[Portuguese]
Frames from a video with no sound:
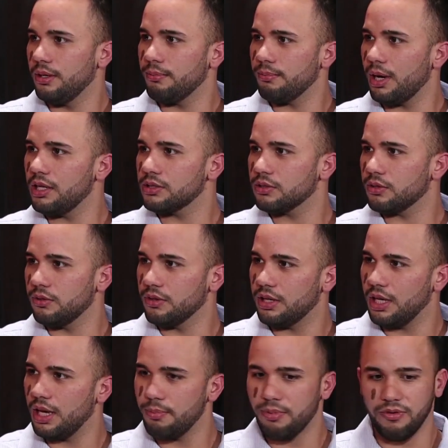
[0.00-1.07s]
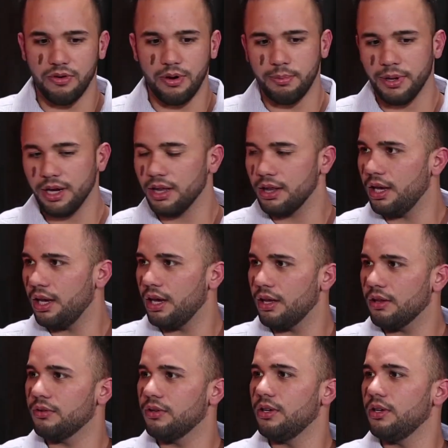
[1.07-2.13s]
mas com o tempo eu vou
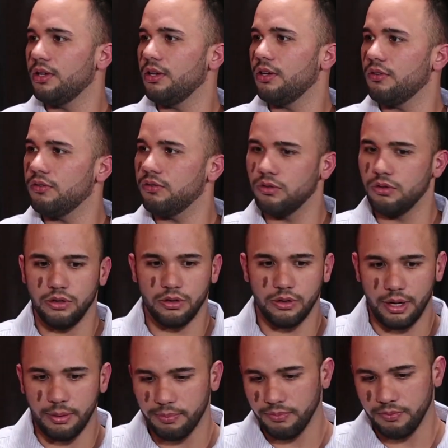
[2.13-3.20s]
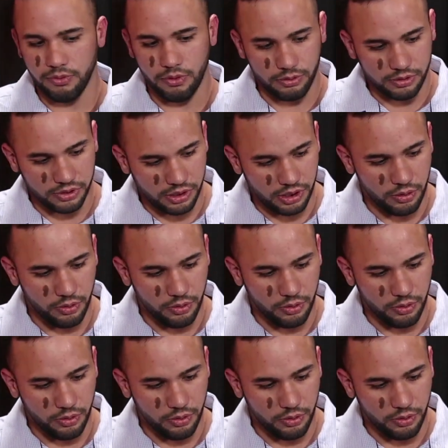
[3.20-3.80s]
aprendendo, eu vou, vou sigo